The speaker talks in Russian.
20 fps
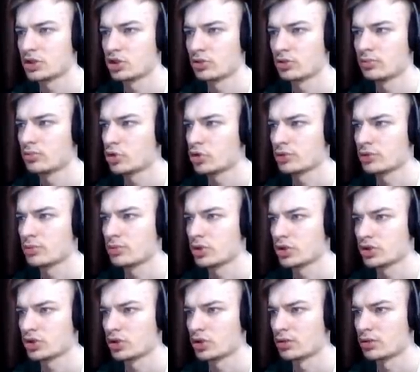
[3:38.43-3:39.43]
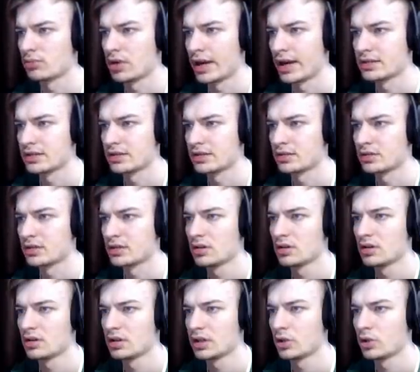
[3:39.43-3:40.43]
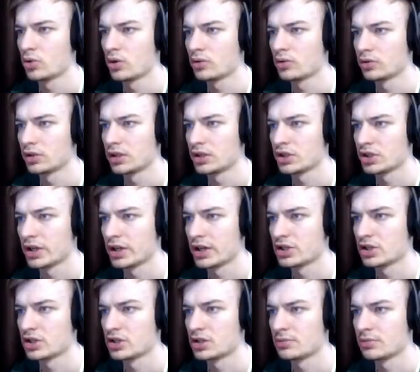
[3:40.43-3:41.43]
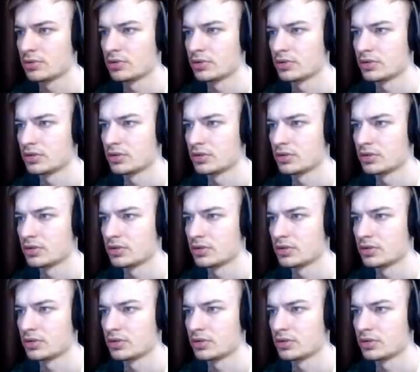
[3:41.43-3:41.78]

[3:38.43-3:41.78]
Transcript: чтобы можно было что-то брать. Такое вот лежачий, типа вот.